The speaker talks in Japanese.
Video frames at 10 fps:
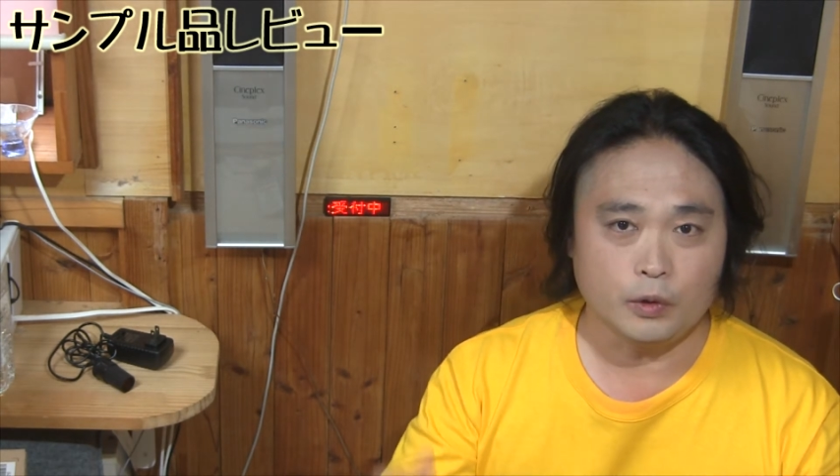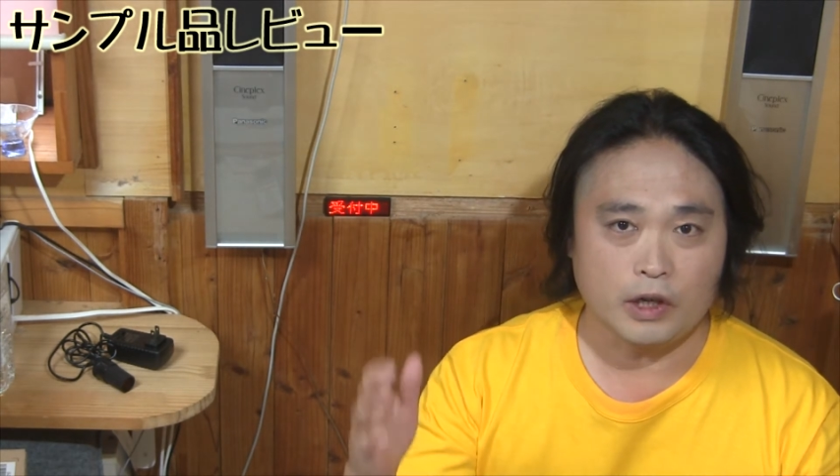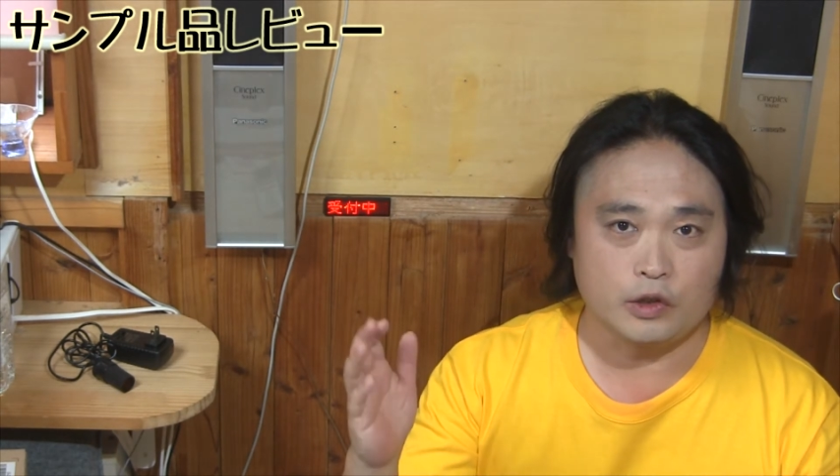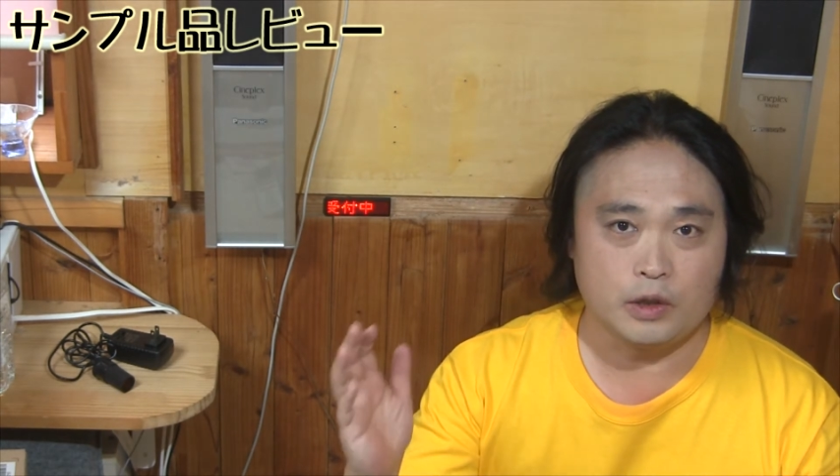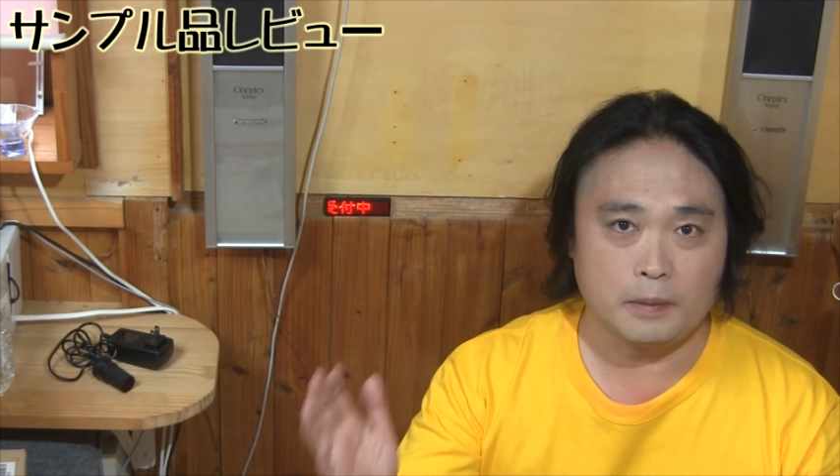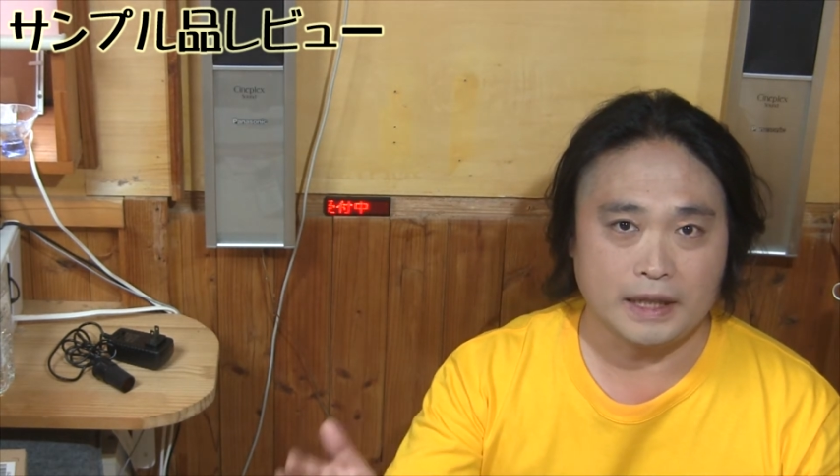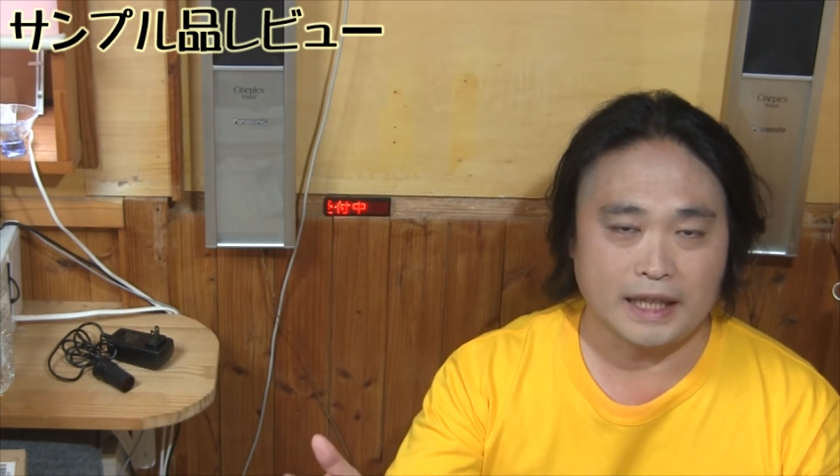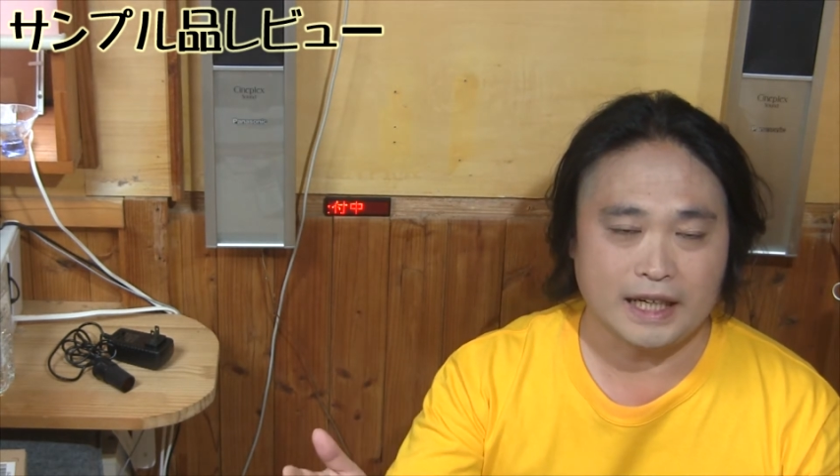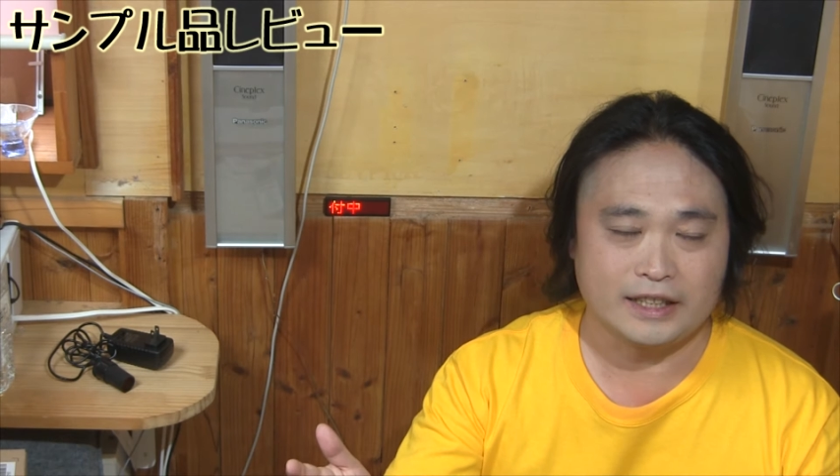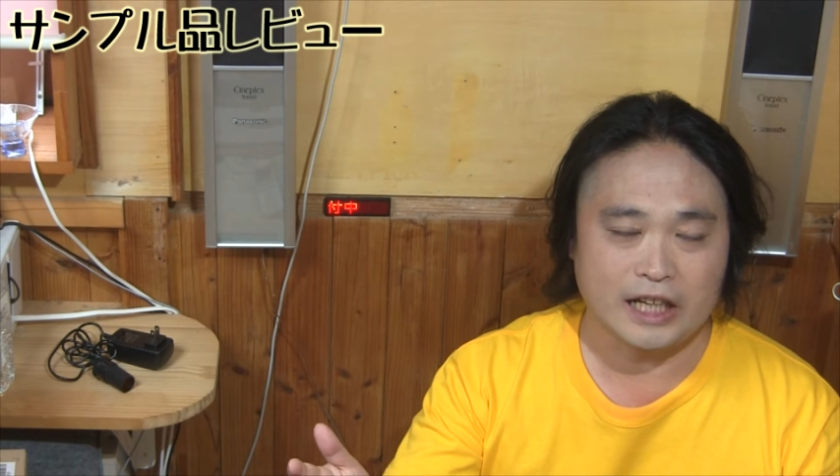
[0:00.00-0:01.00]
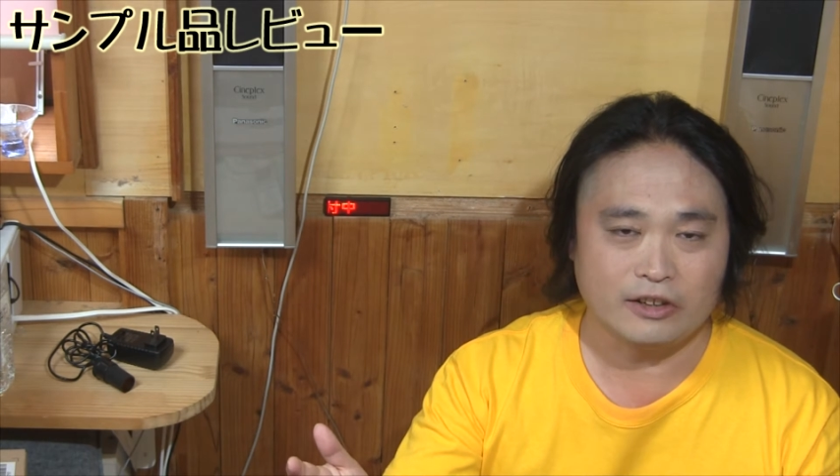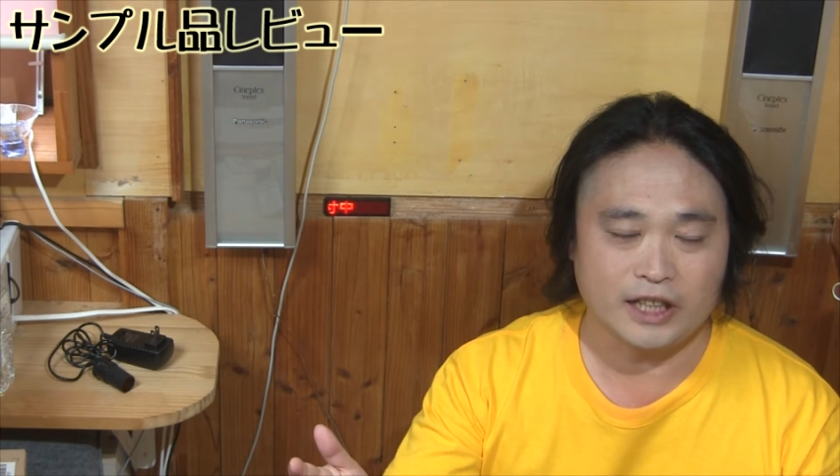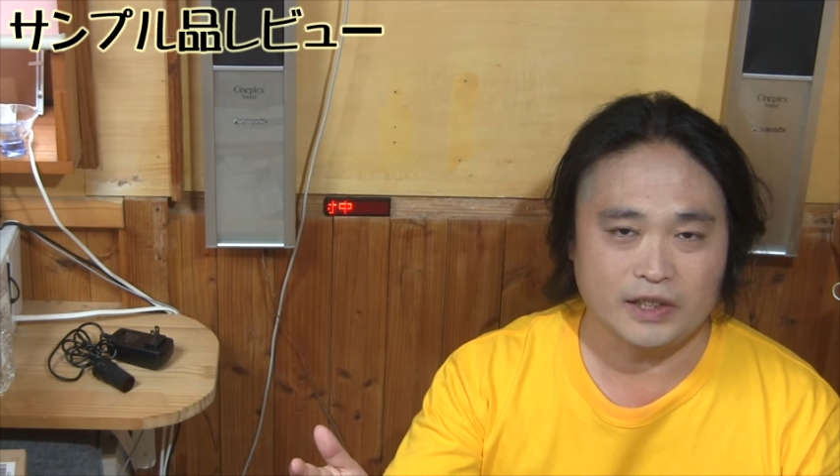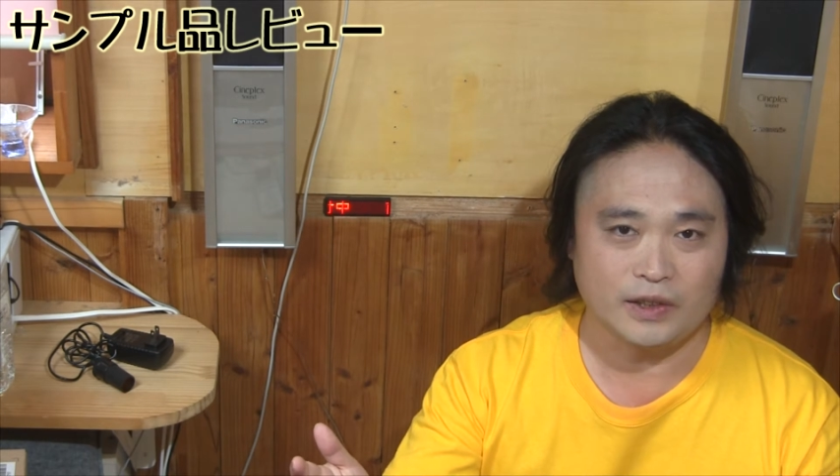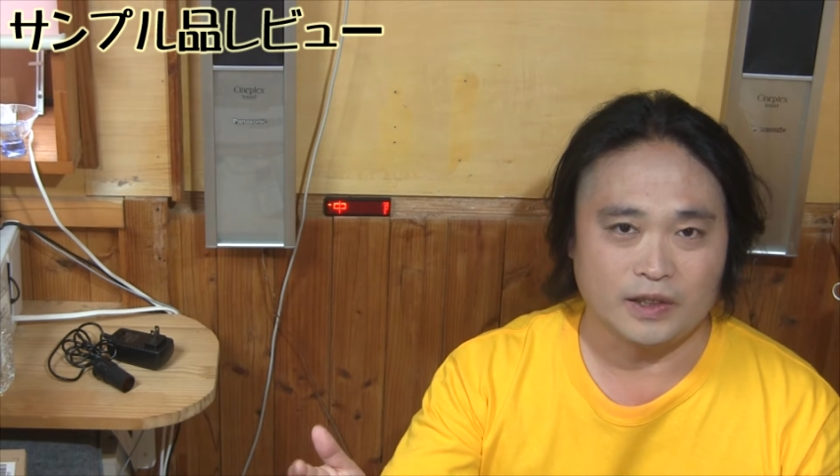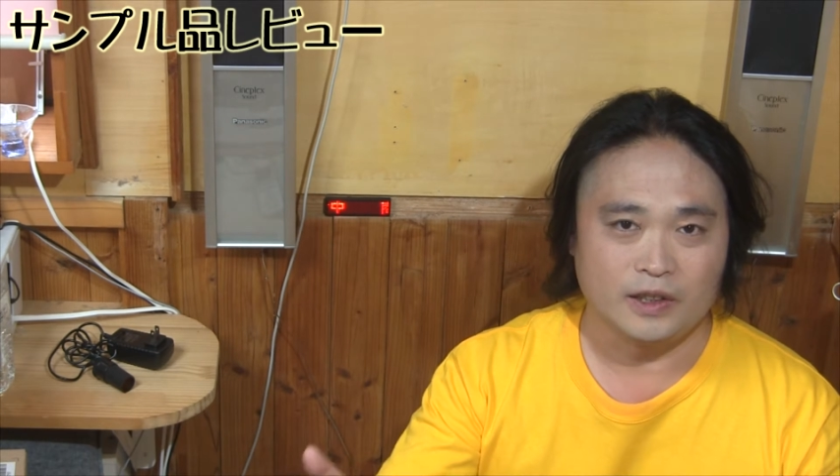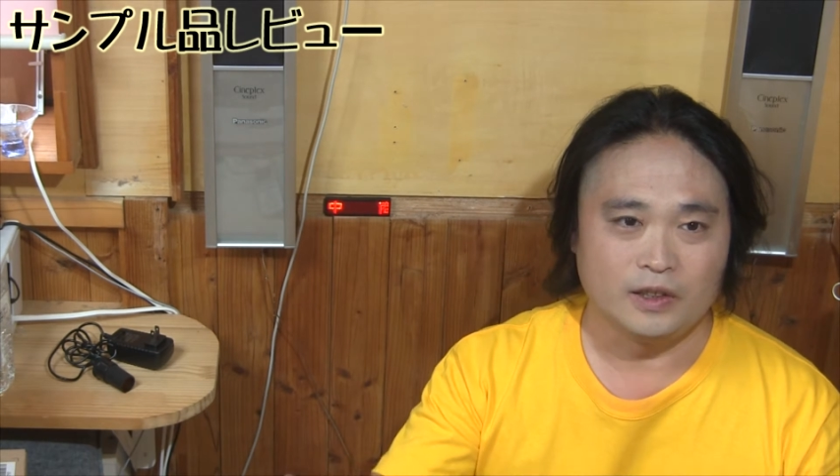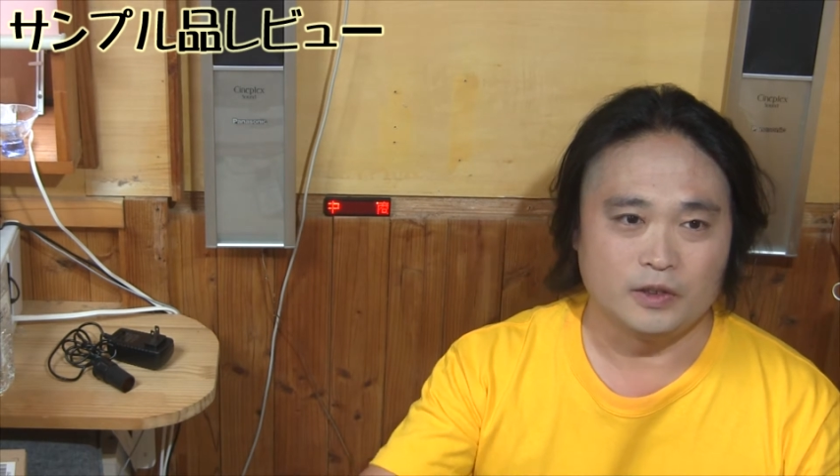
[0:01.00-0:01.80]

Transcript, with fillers: どは車の中で使うけど、